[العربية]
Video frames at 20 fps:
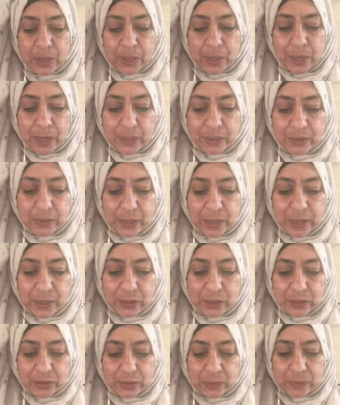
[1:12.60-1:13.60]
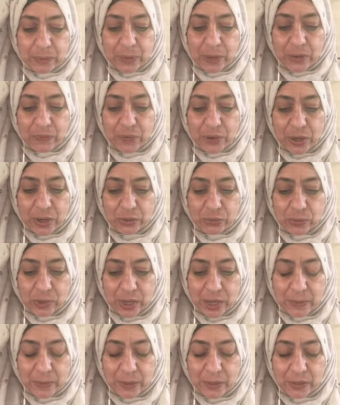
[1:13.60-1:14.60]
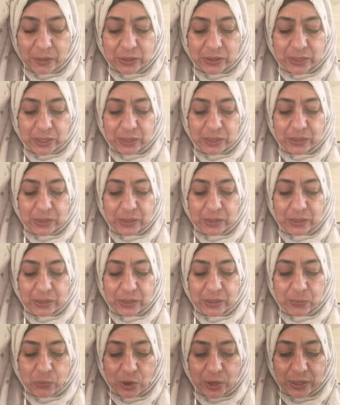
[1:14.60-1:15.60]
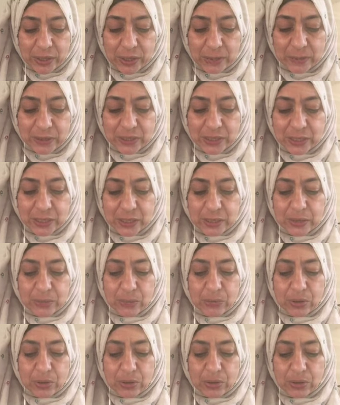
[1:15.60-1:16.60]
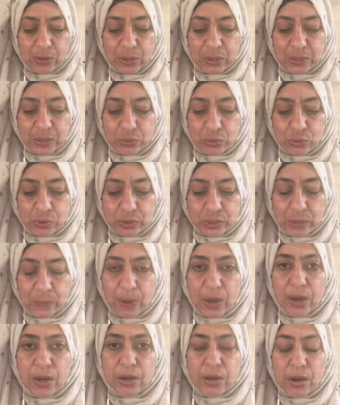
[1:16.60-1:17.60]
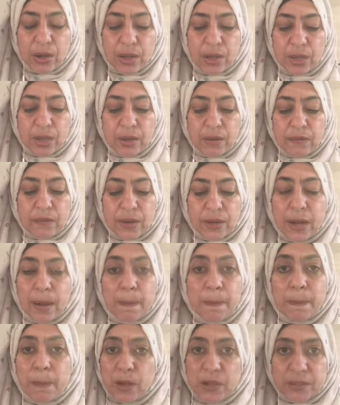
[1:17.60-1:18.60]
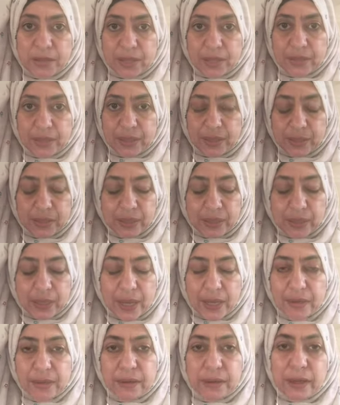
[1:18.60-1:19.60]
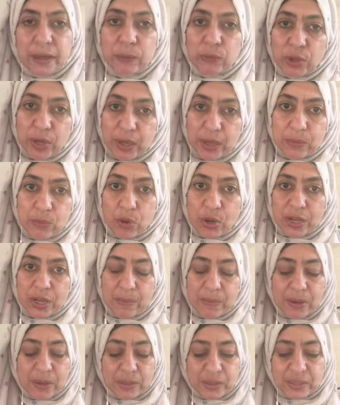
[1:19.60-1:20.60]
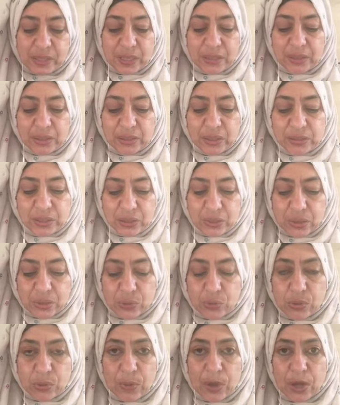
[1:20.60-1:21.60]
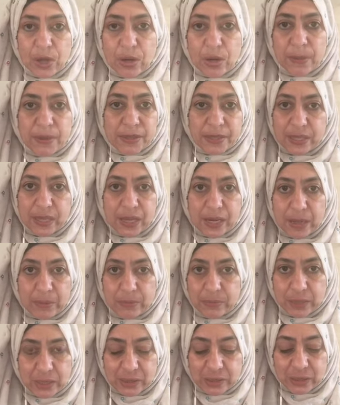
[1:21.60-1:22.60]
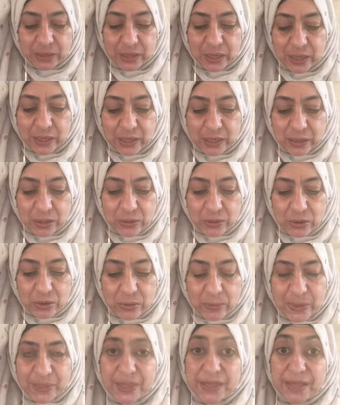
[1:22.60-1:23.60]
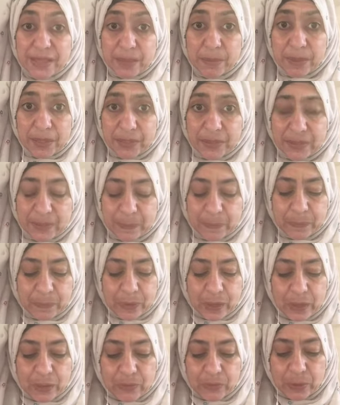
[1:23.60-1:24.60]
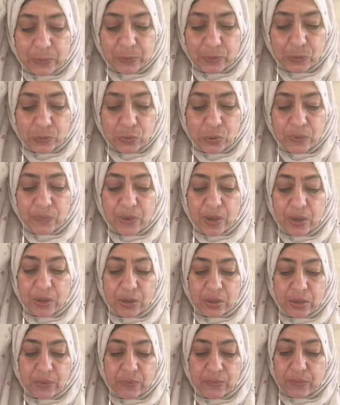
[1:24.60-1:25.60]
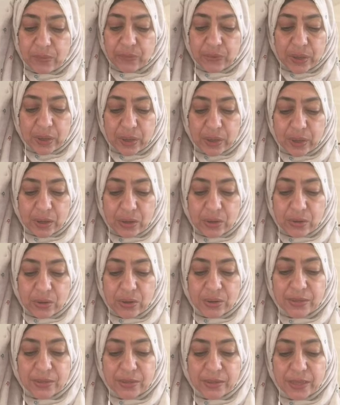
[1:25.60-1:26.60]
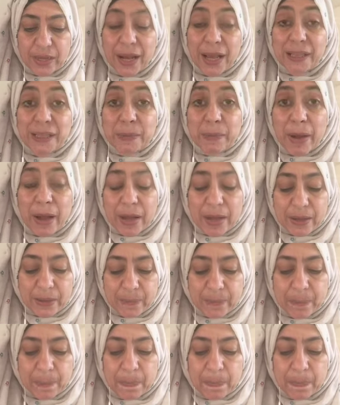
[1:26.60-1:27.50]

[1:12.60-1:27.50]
حتى الأطباء فقدوا الأمل نصحتني معلمتي بقراءة سورة البقرة فلم أستطع حد المعلمة نصحتها أنها تقرأ سورة البقرة بس هي لم تستطع على القراءة بس سمعت فبتقول فقررت ان انا اسمعها